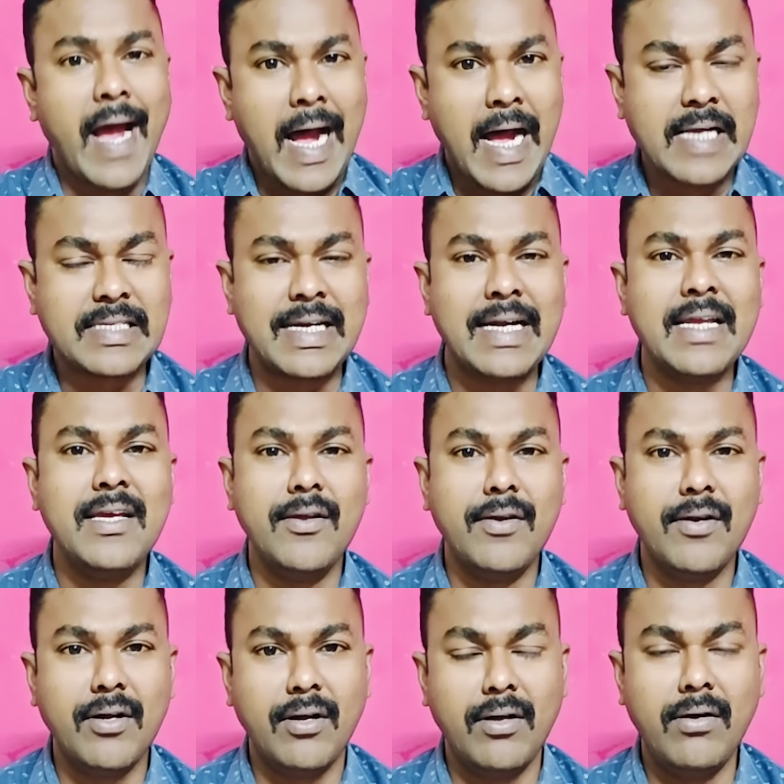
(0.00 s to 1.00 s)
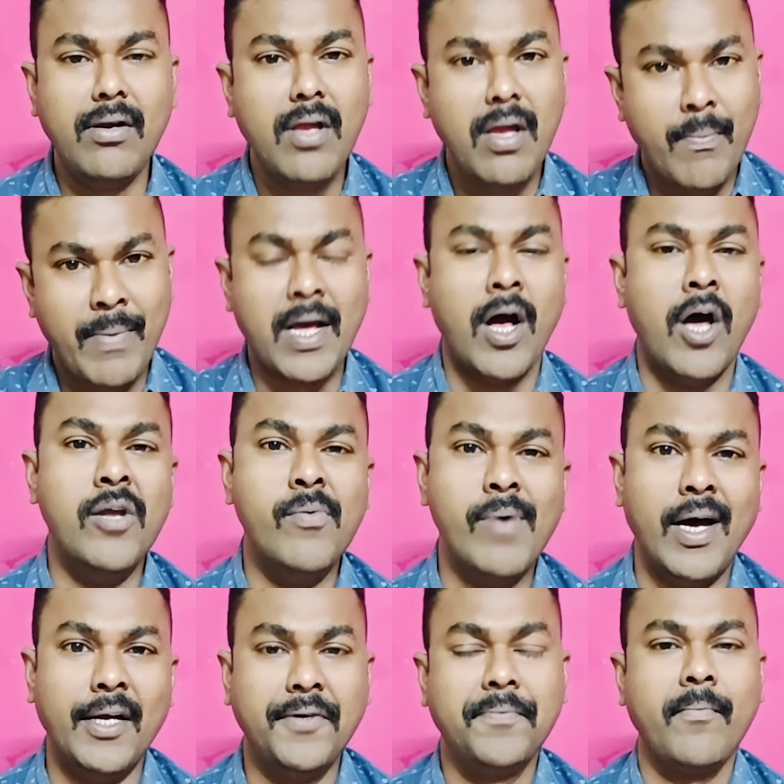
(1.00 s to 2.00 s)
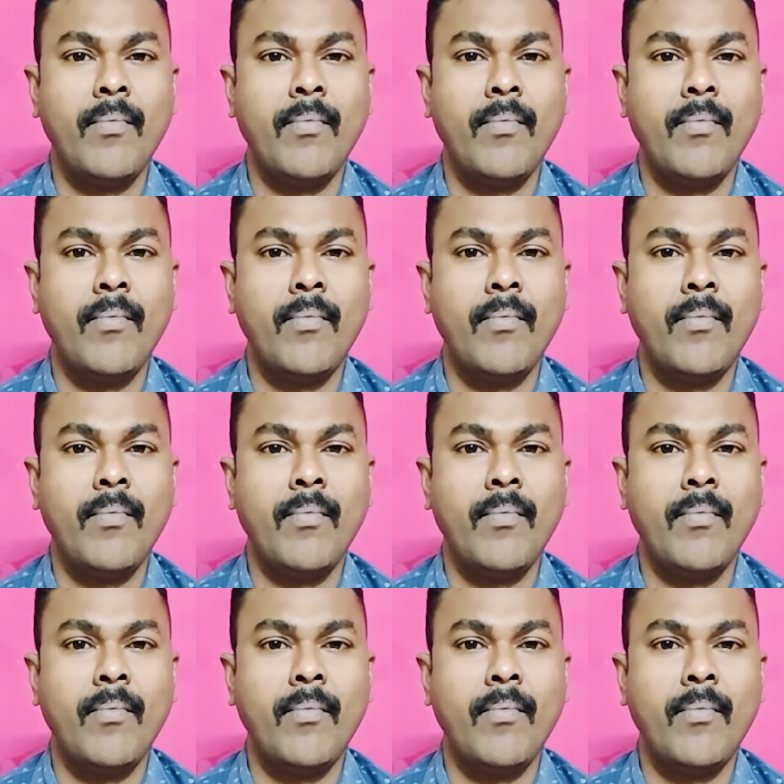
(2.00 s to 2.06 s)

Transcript: అసలైన హీరో మన హనుమాన్